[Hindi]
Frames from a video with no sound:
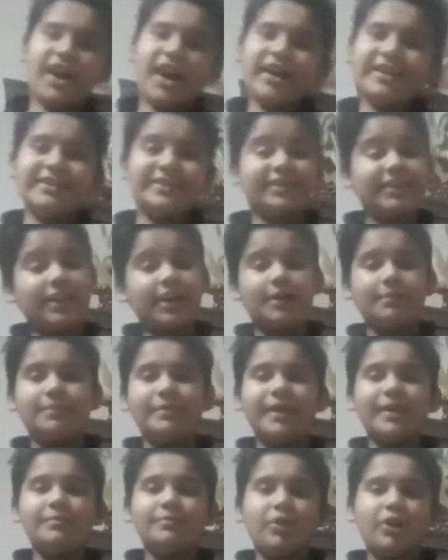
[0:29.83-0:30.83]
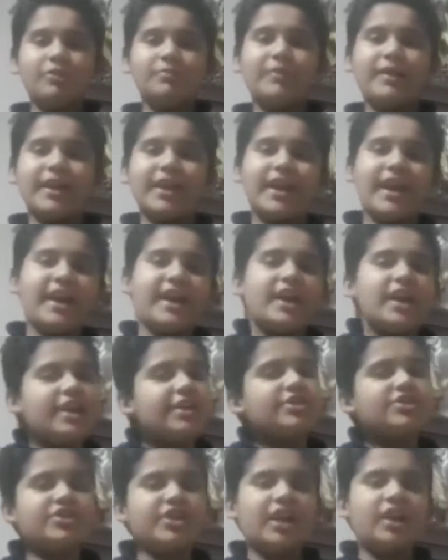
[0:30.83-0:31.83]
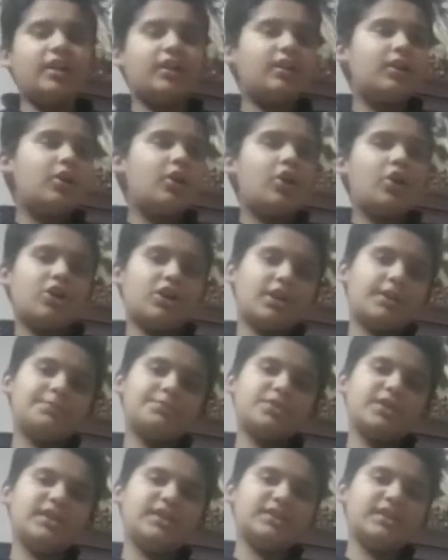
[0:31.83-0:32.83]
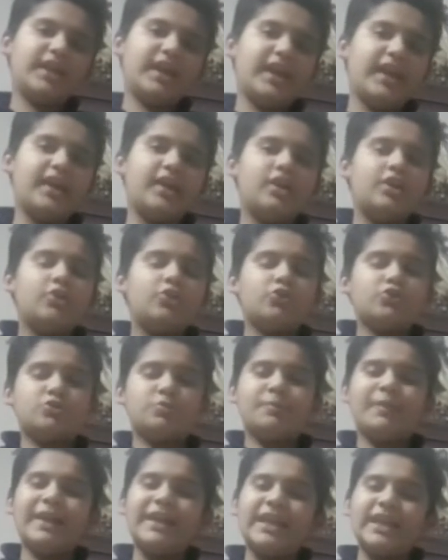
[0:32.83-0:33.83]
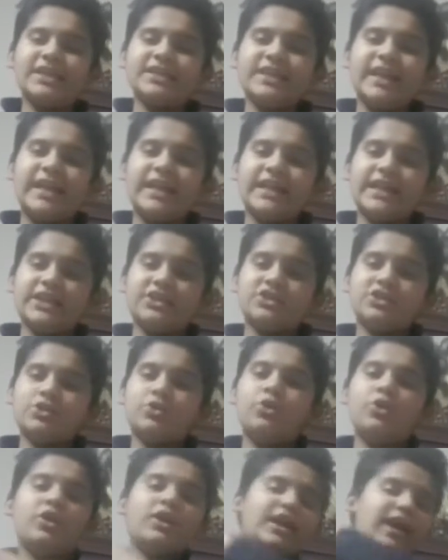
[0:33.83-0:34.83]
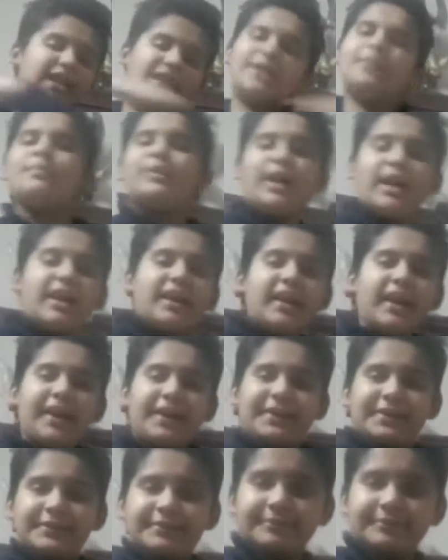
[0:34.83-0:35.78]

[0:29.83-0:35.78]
तेरा प्लान बहुत बढ़िया है चल और अब चलते हैं उस मेंटल साइंटिस्ट को खत्म कर ले